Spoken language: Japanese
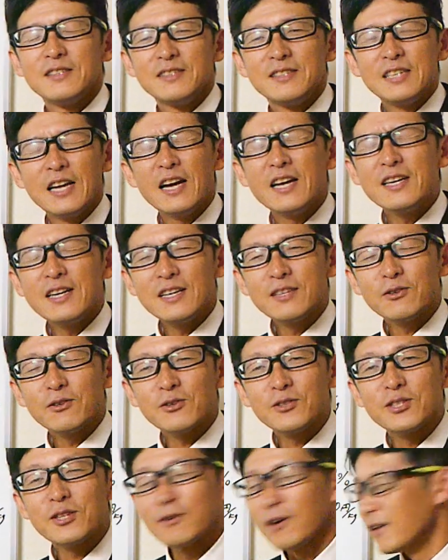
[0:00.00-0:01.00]
ジャイアン
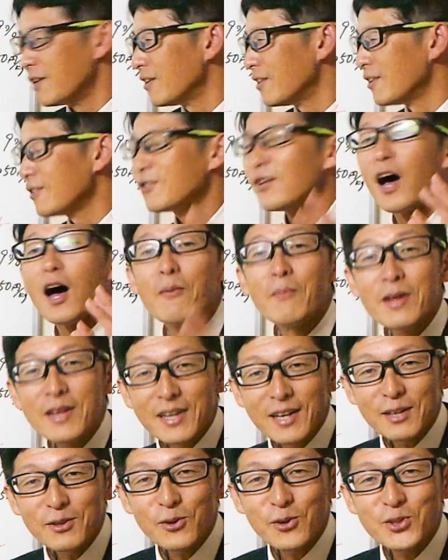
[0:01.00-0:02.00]
としては、えー、と
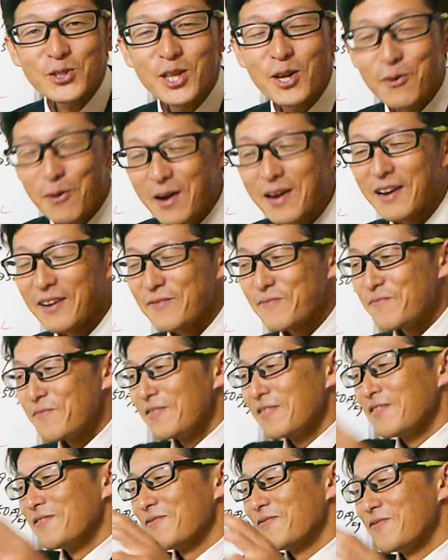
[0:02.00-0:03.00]
アメリカとしては
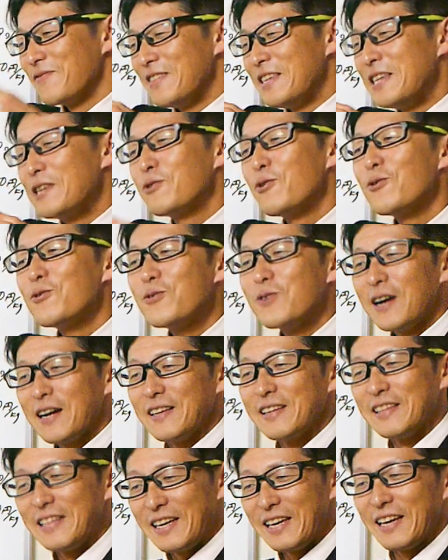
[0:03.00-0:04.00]
二国
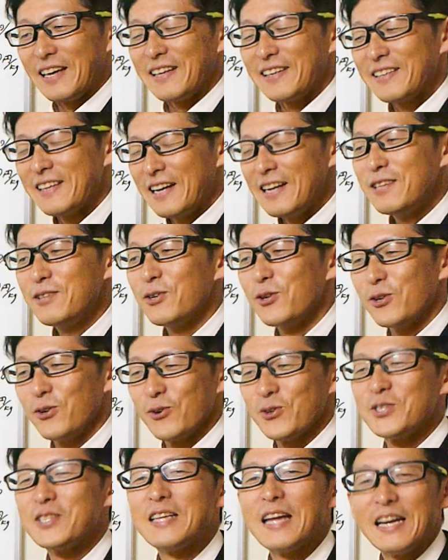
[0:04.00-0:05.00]
間でやり取り
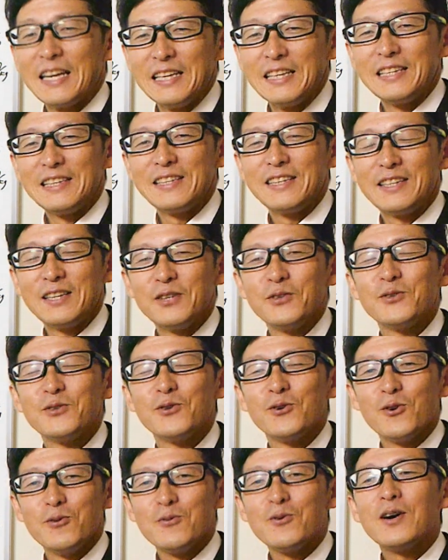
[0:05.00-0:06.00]
をしたいってい
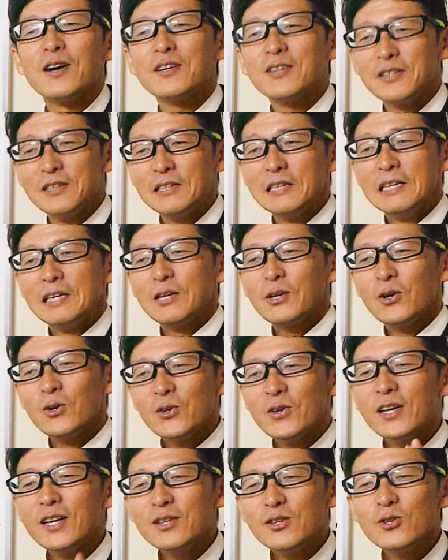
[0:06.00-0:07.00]
う思惑こ
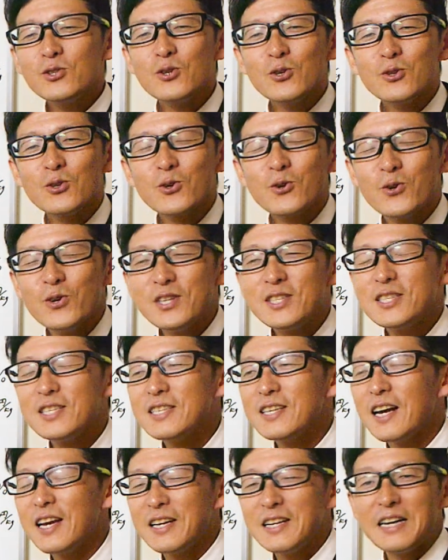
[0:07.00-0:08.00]
の辺のちょっと食い
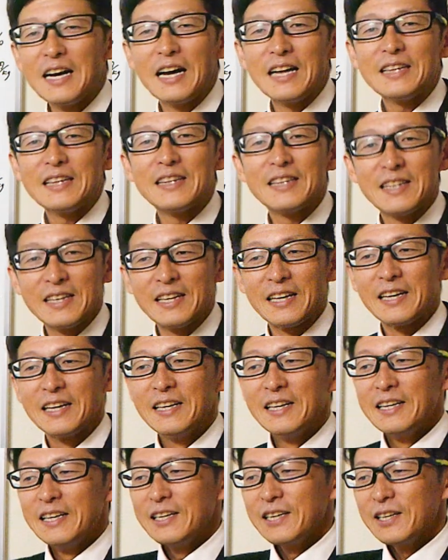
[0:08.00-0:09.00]
違いがあって
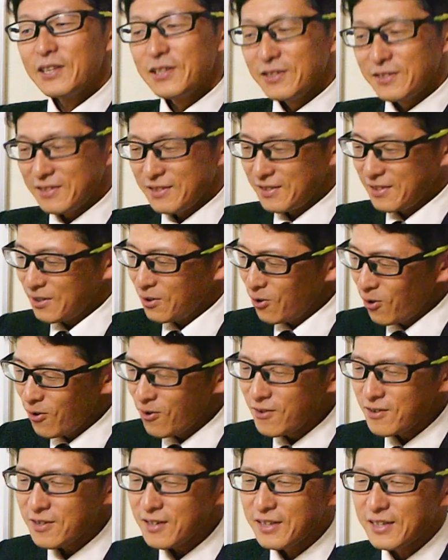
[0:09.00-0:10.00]

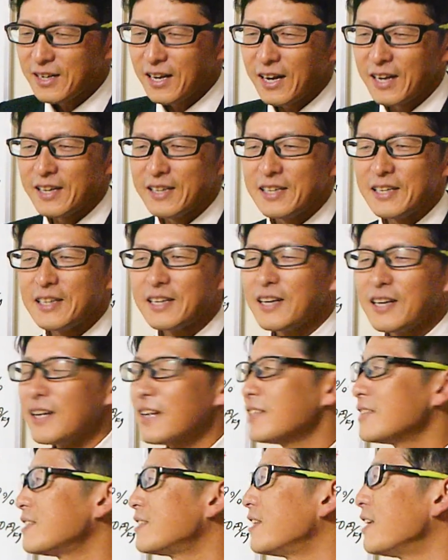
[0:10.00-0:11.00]
今回に
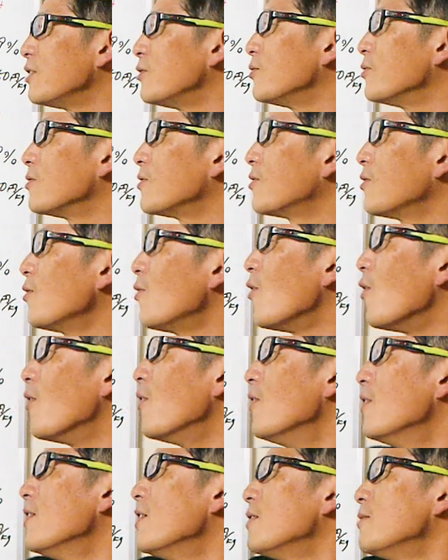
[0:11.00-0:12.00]
関して言うと、
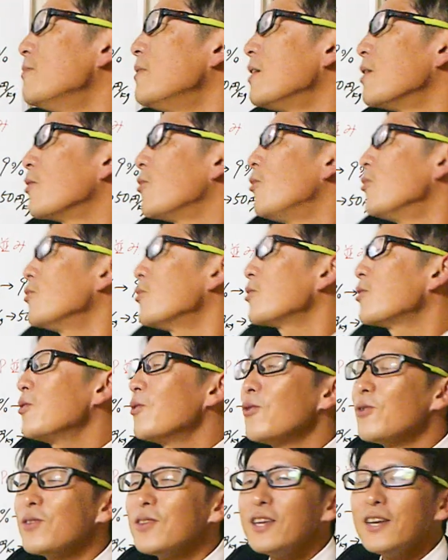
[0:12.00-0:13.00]
まあ、この
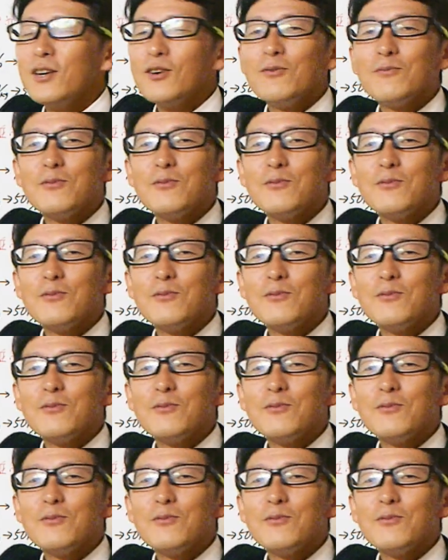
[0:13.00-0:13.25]
協定を